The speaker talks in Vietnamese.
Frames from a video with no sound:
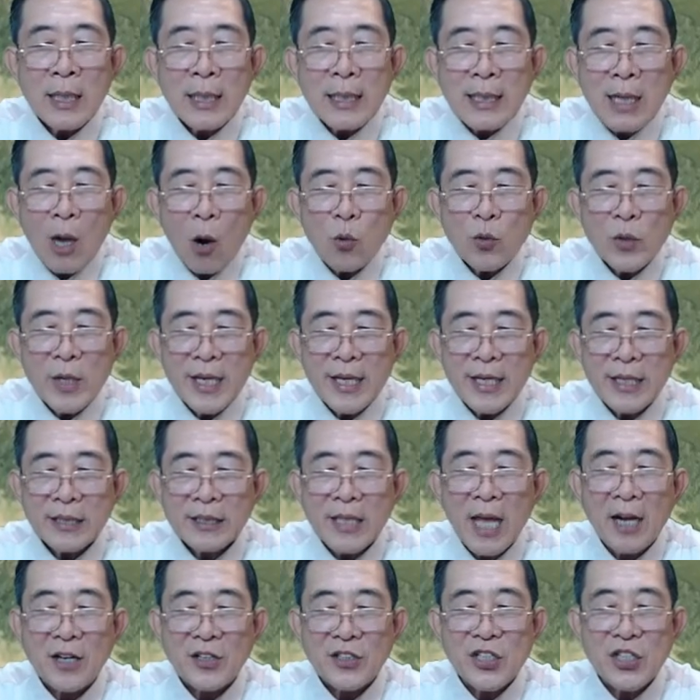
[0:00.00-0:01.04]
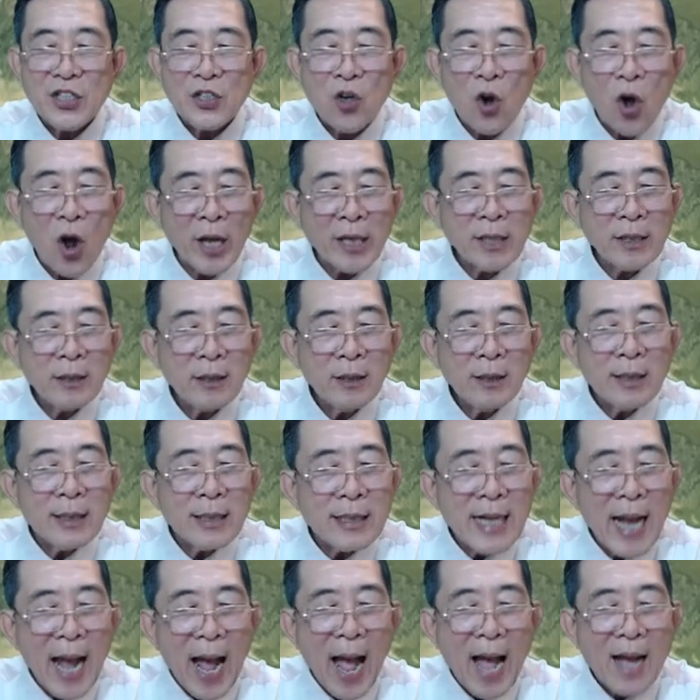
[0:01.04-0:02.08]
Câu ly thần dương nói,
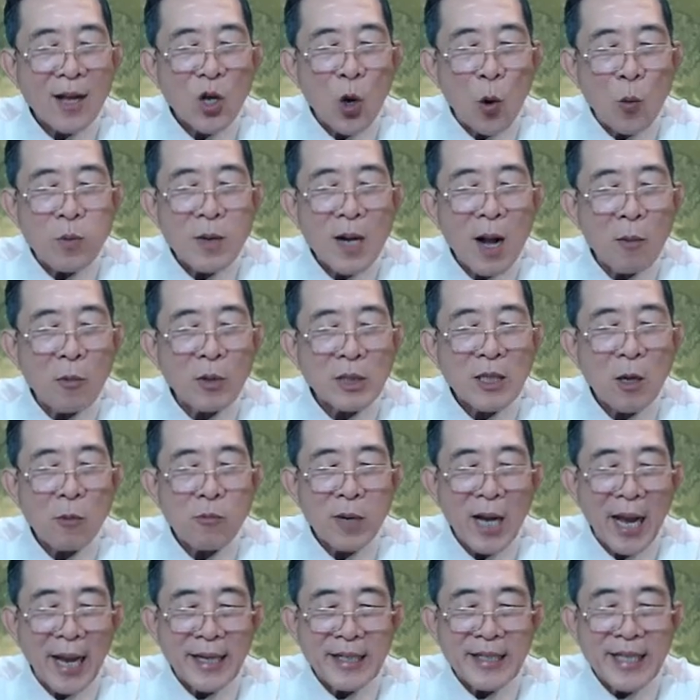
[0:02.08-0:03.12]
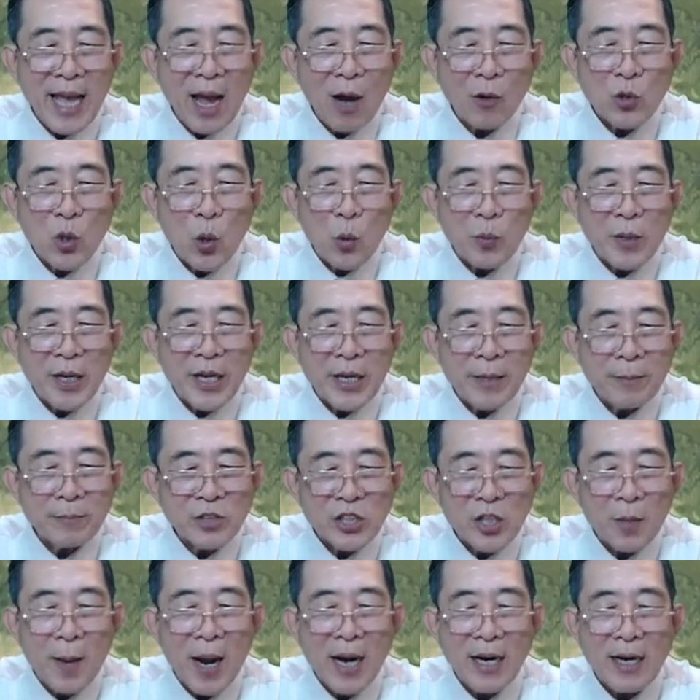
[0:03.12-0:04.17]
gã cũng không có trông cậy vào Lục Khiêm
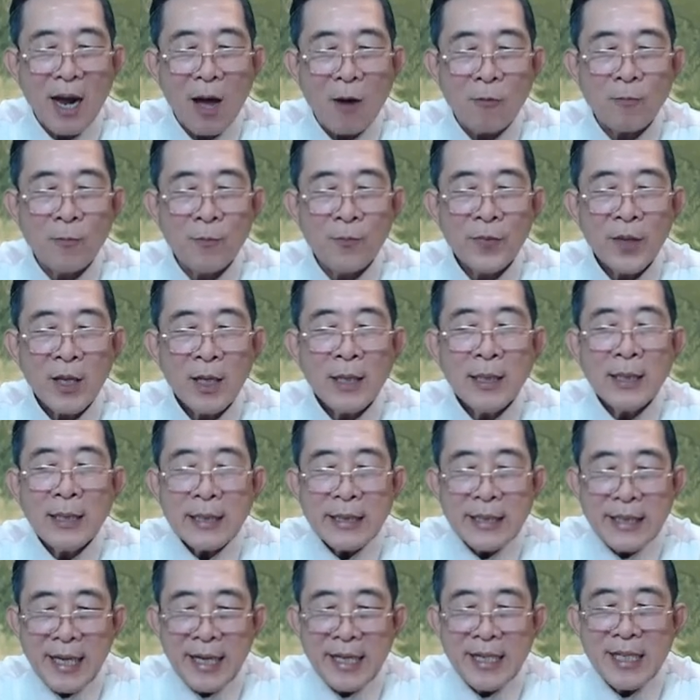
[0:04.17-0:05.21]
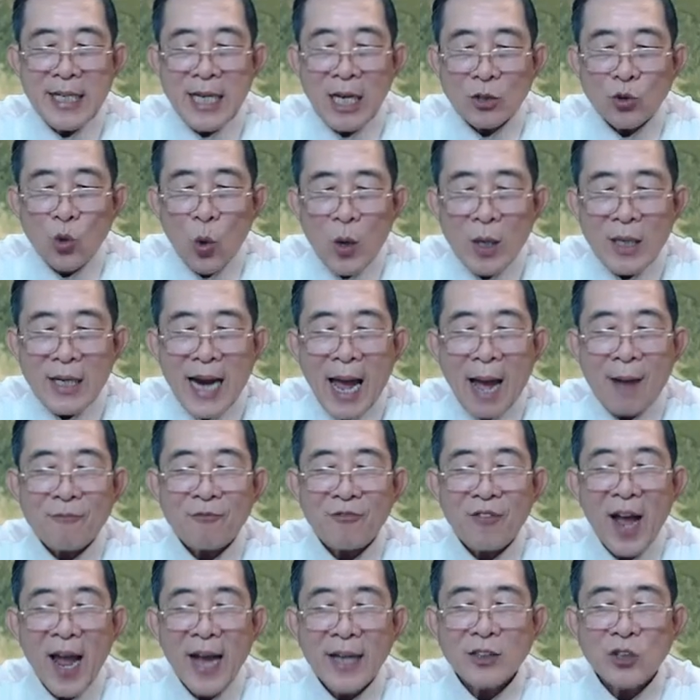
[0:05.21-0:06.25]
sẽ bằng lòng. Chỉ là thuộc đàm
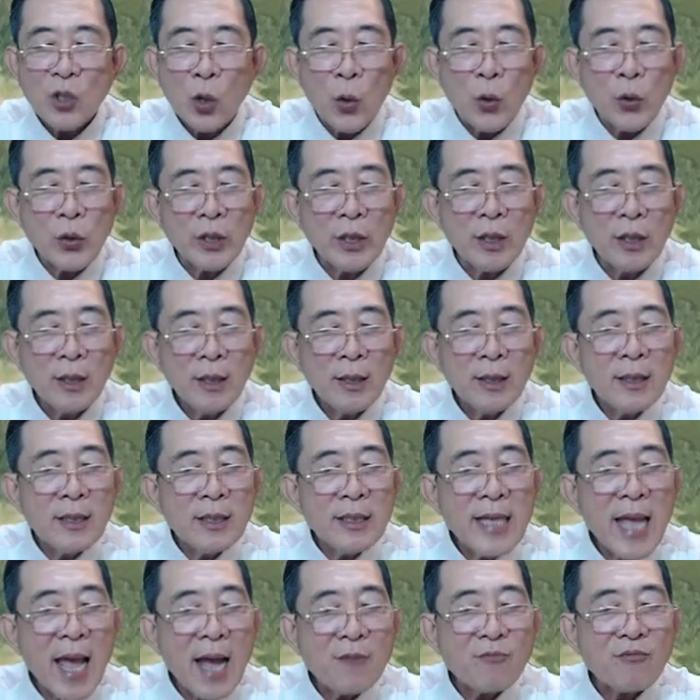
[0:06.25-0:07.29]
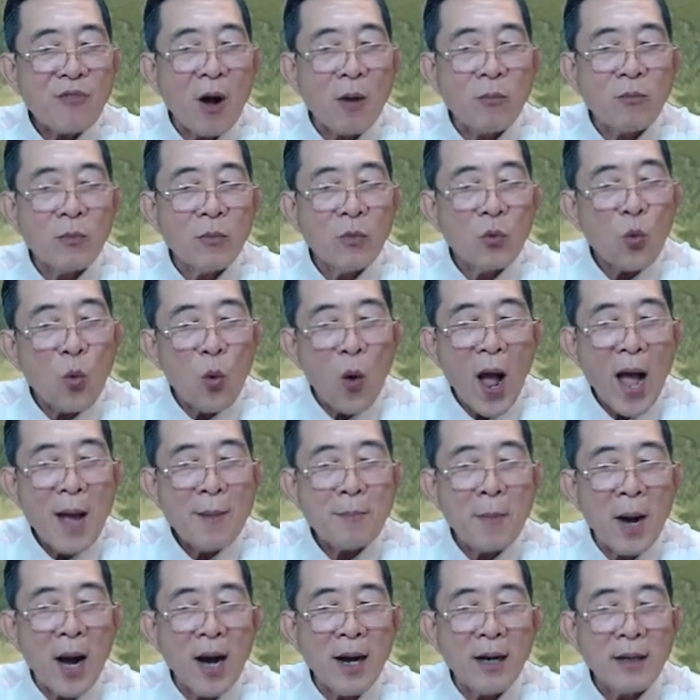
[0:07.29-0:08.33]
phán thôi, gian phòng quá
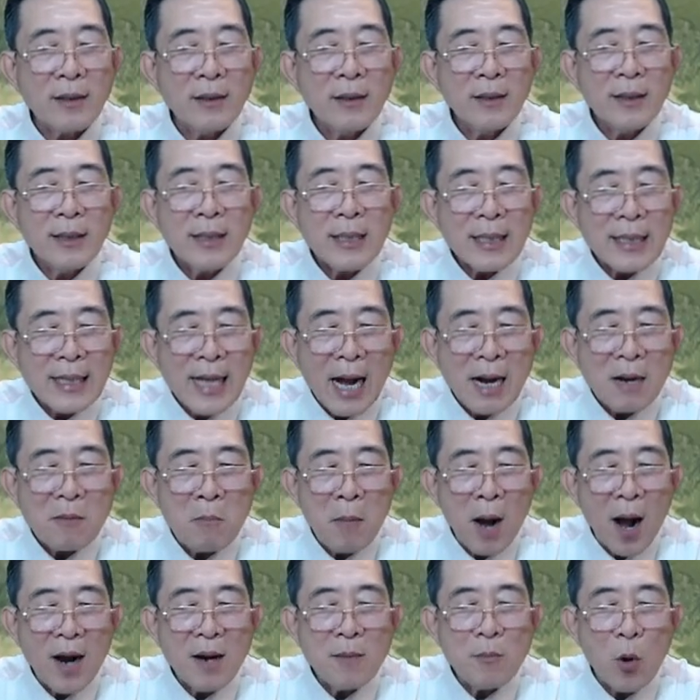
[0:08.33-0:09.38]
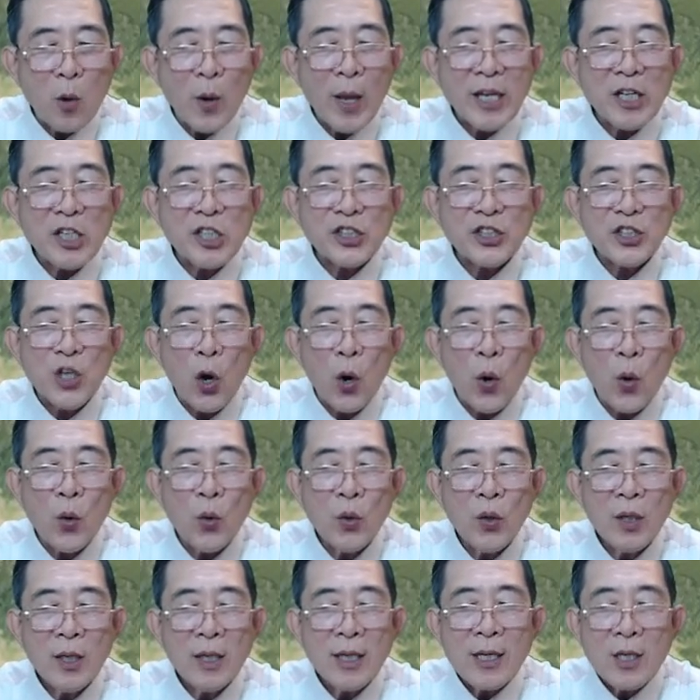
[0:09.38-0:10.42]
mờ, cần mở một cái cửa sổ,
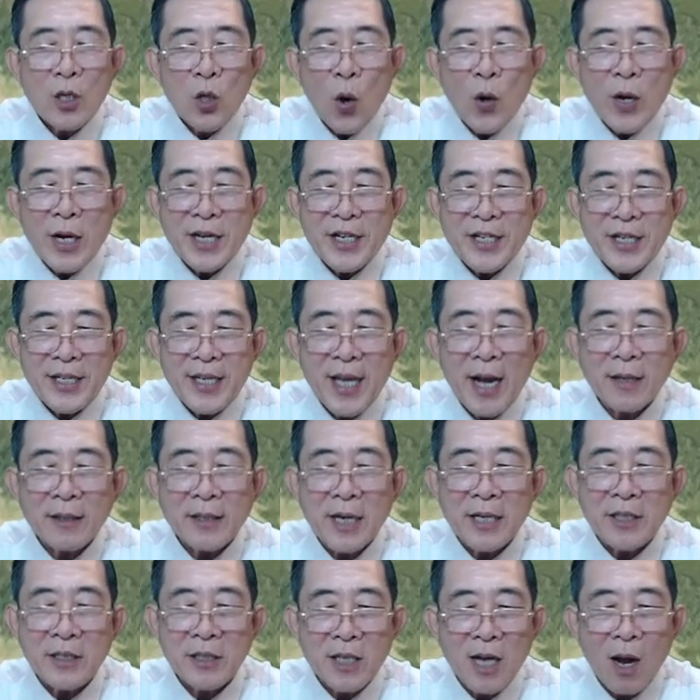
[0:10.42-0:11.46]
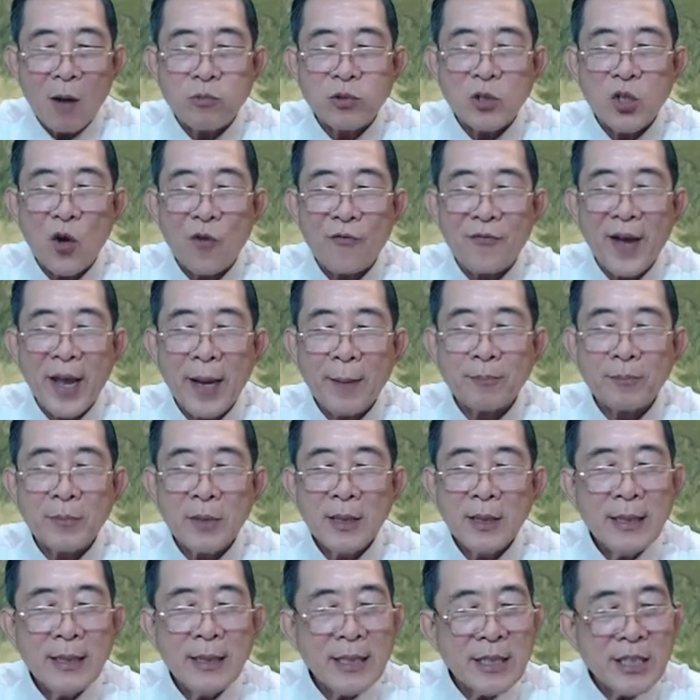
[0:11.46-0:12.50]
có người nhất định không cho phép,
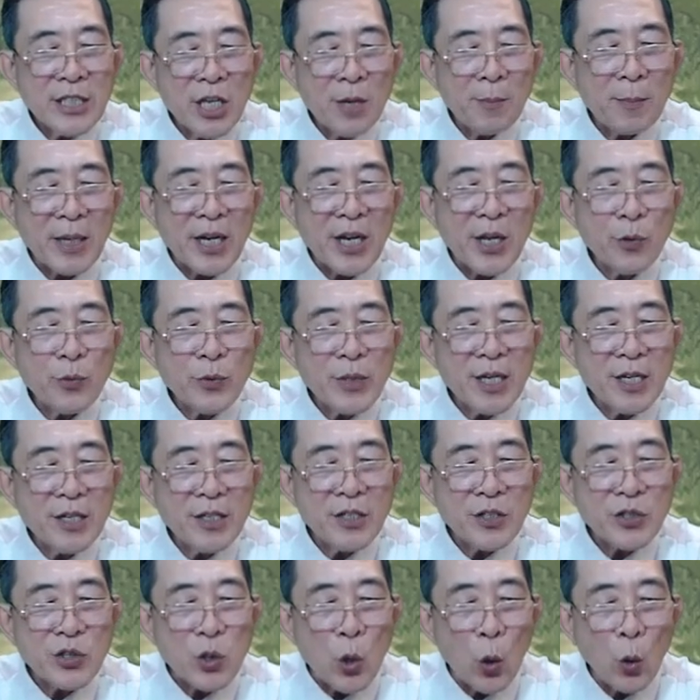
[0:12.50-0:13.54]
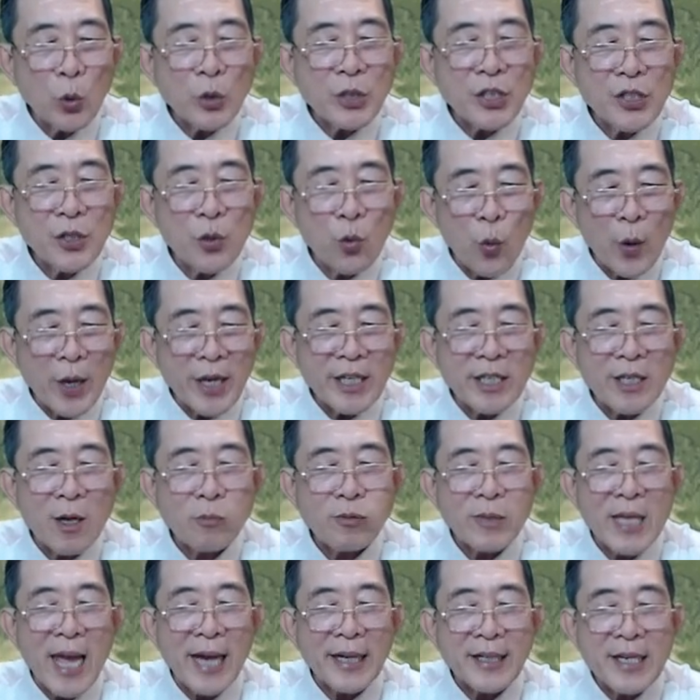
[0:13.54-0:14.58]
nhưng mà nếu như chủ trương quỷ
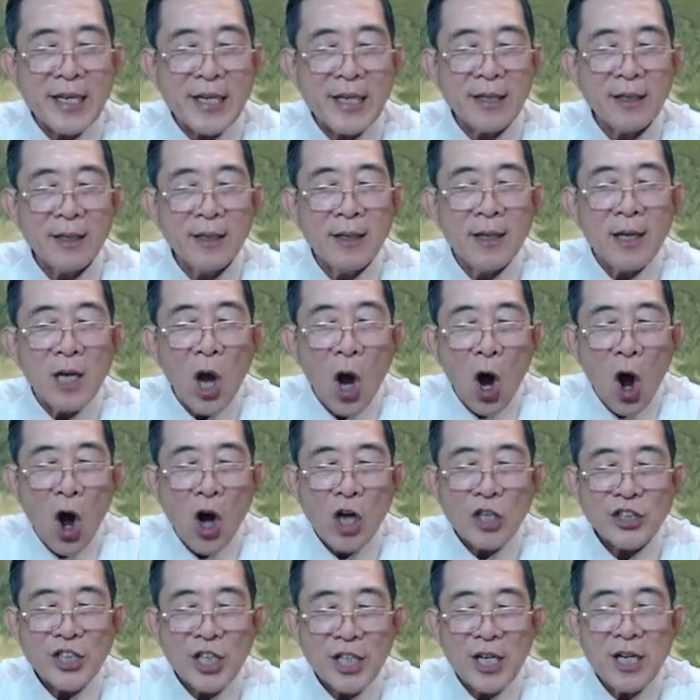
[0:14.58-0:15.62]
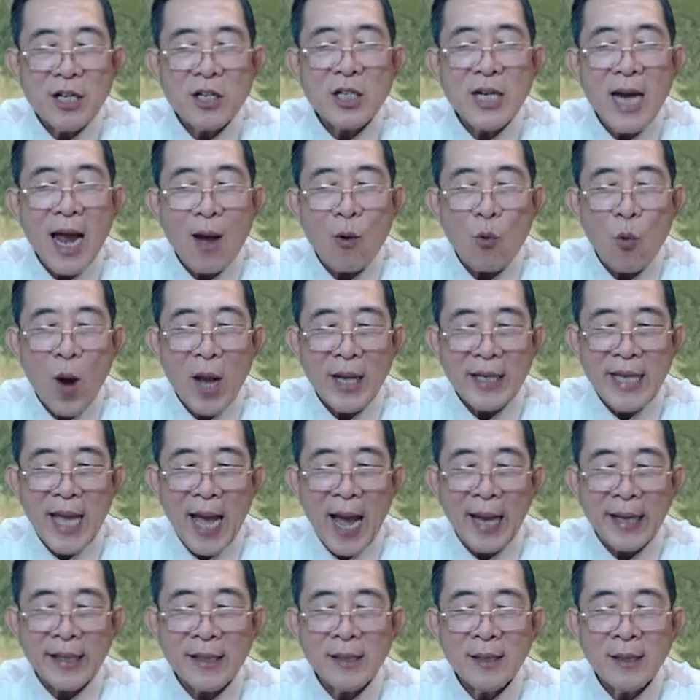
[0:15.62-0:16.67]
nóc nhà đi, họ sẽ đứng ra hòa
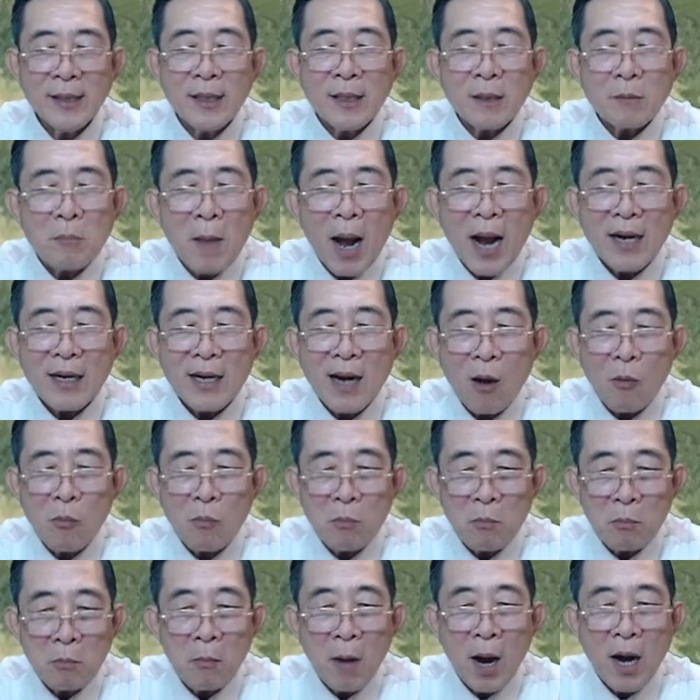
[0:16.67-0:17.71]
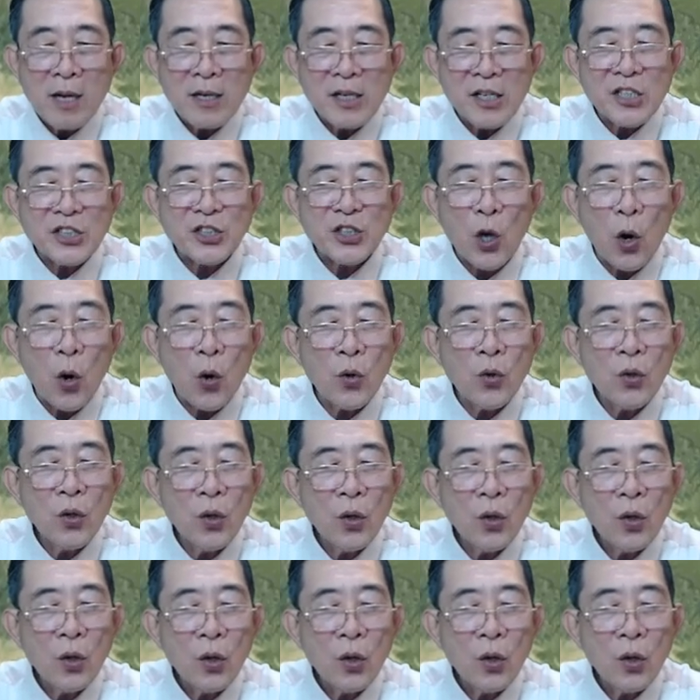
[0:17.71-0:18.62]
giải, băng lòng mở cửa sổ.